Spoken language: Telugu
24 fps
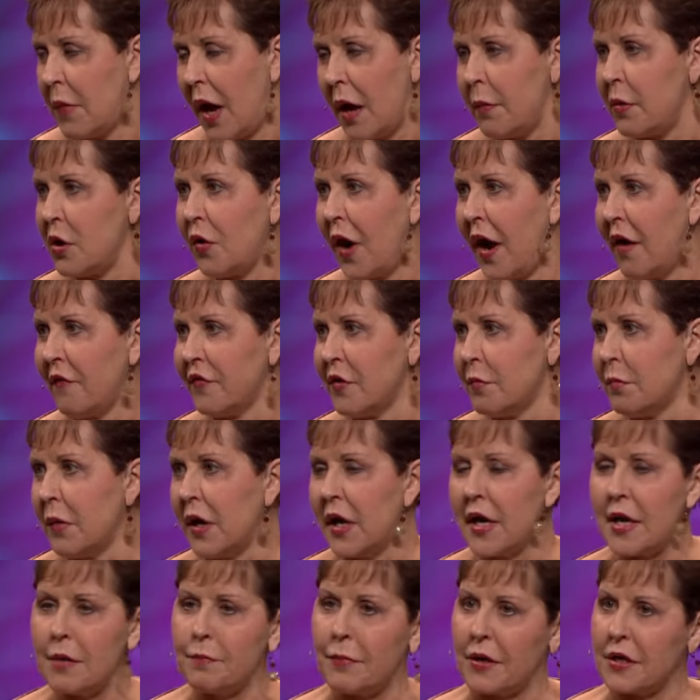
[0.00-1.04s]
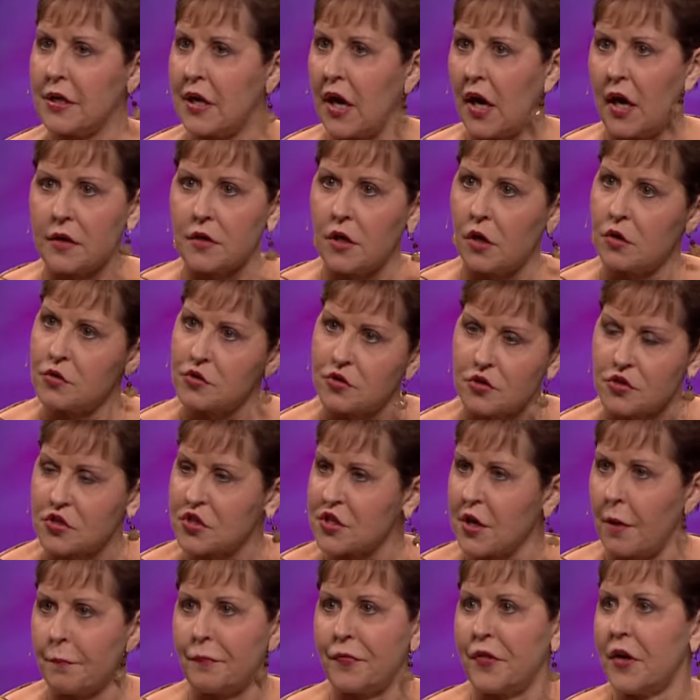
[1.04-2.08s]
డబ్బుందేమో కానీ దేవునికి తెలుసు
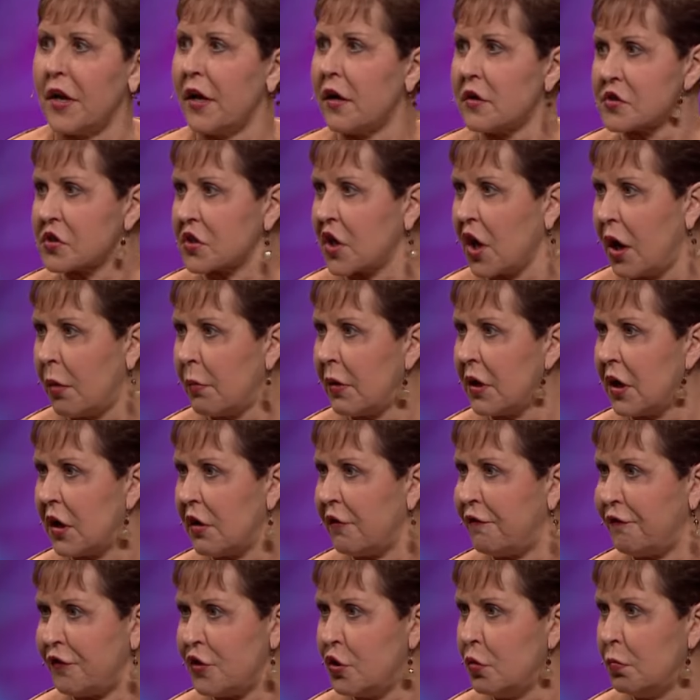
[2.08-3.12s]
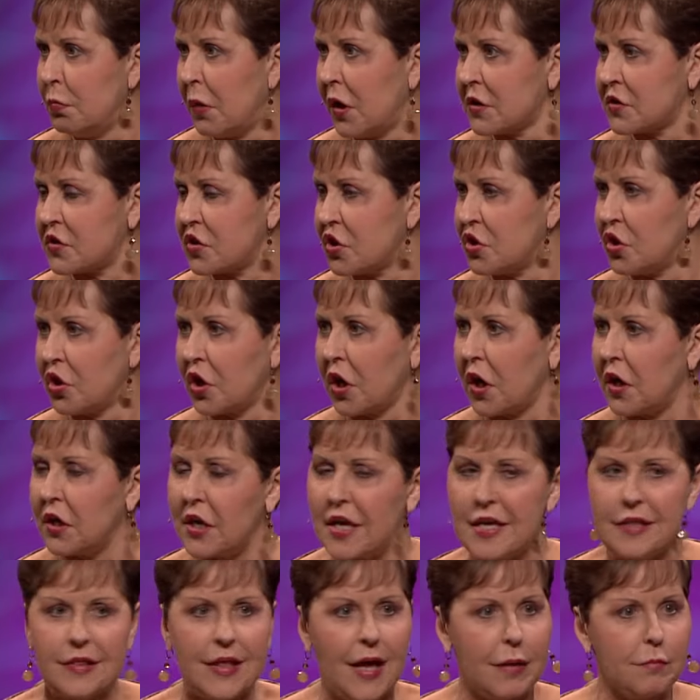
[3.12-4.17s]
రాబోయే కొన్ని నెలలో ఏదో రాబోతుంది దానికి
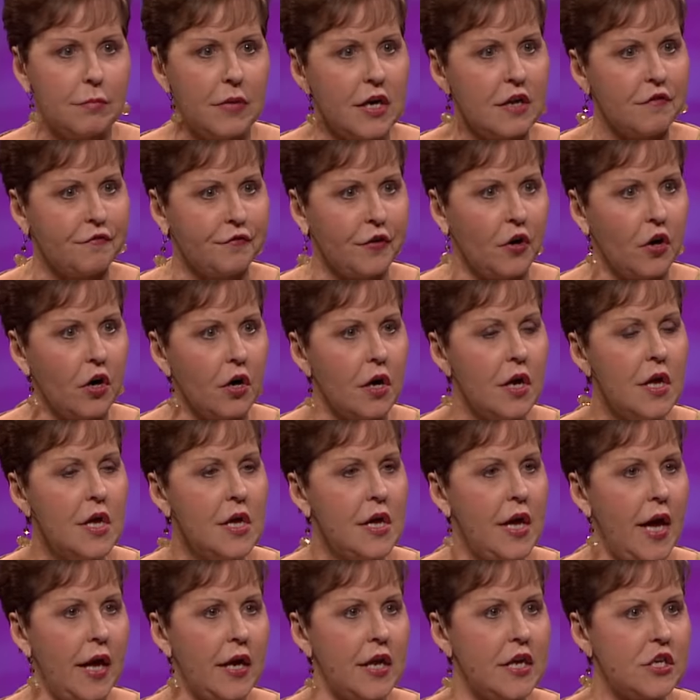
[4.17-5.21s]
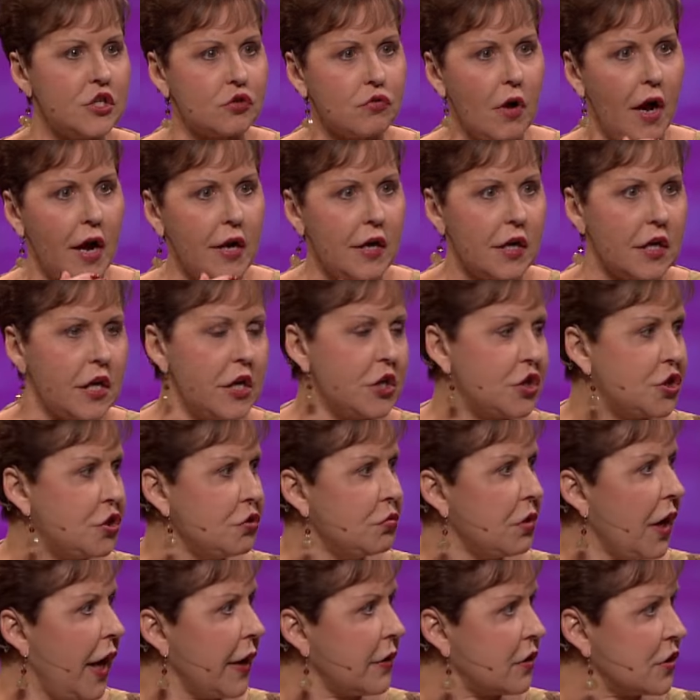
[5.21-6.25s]
డబ్బు కావాలి ఆయన మీరు దాన్ని ఖర్చు
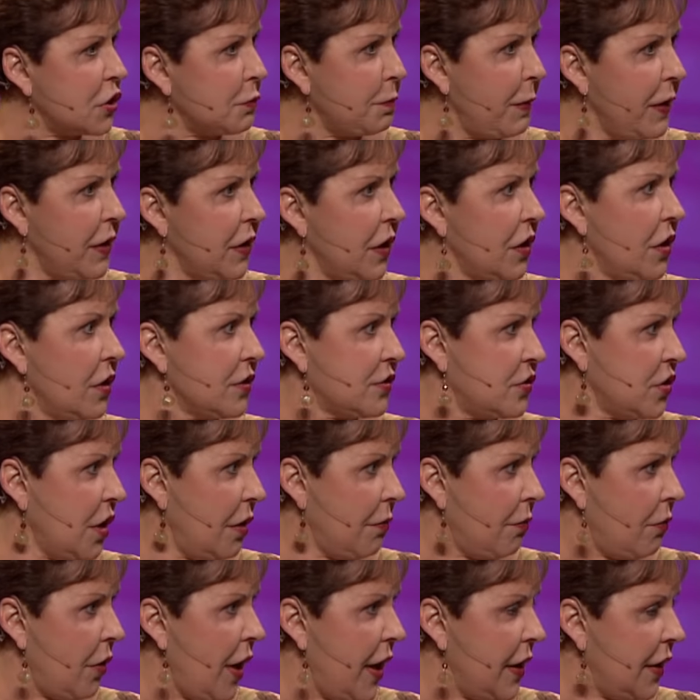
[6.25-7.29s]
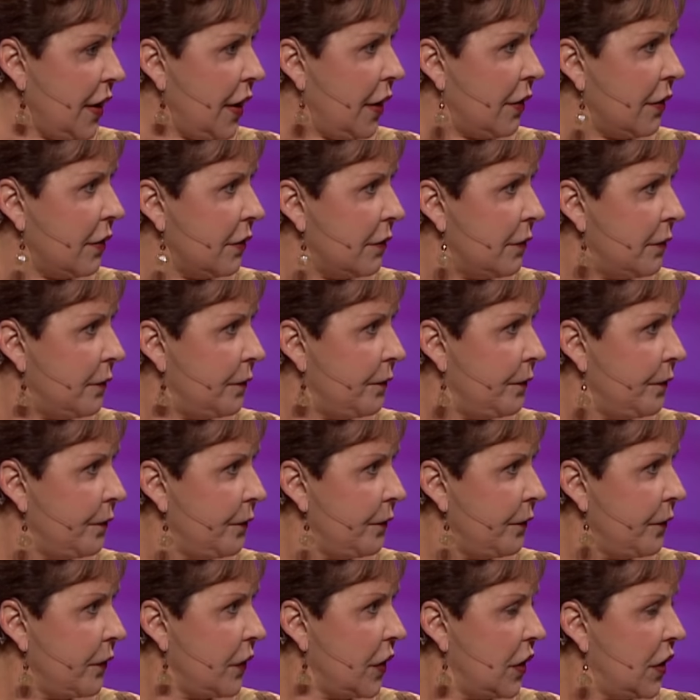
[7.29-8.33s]
పెట్టనివ్వకుండా ఆపుతున్నాడు ఇప్పుడు
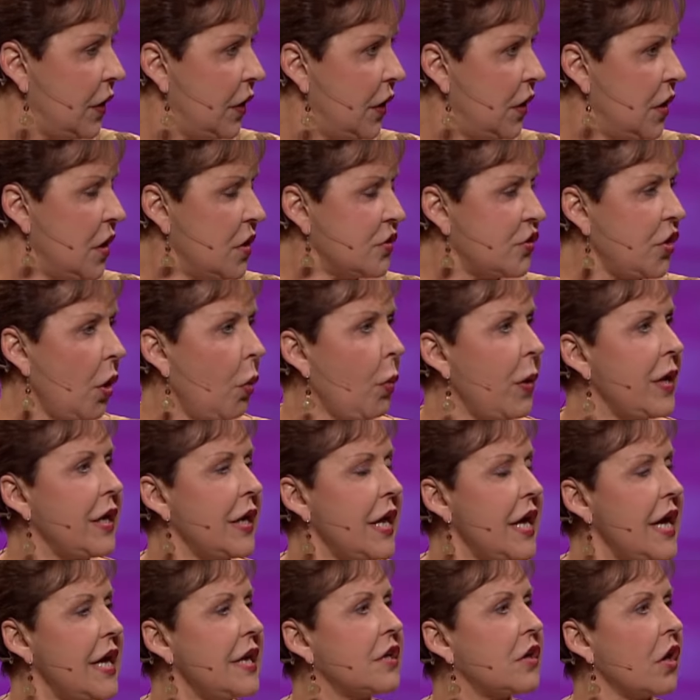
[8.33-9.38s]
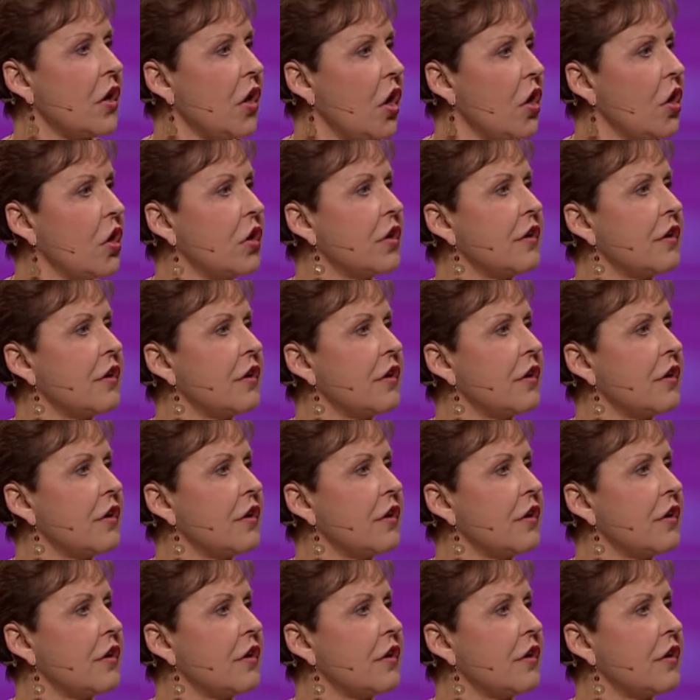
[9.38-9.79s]
కనుక శాంతిని